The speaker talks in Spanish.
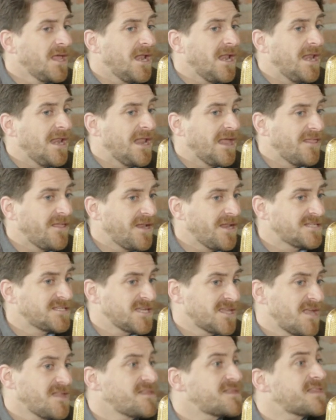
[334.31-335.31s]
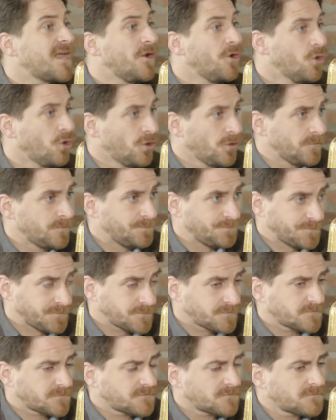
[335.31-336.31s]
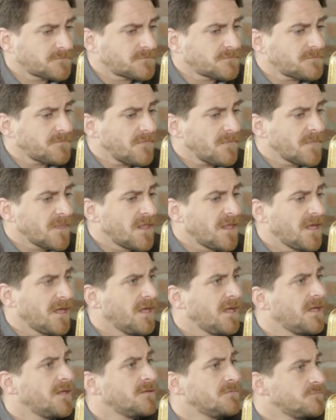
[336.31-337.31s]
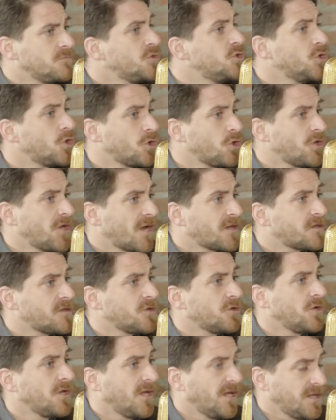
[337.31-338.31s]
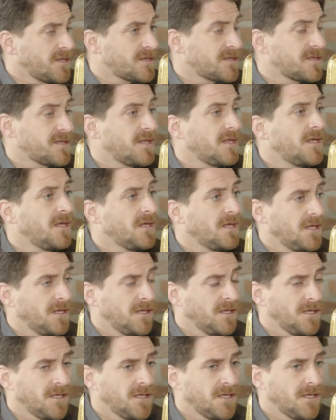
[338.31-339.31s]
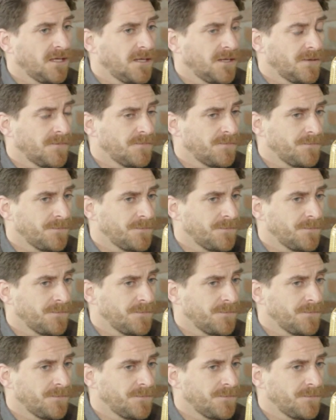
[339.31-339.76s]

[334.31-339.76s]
La derecha ya instaló que Giorgio Jackson es, eh,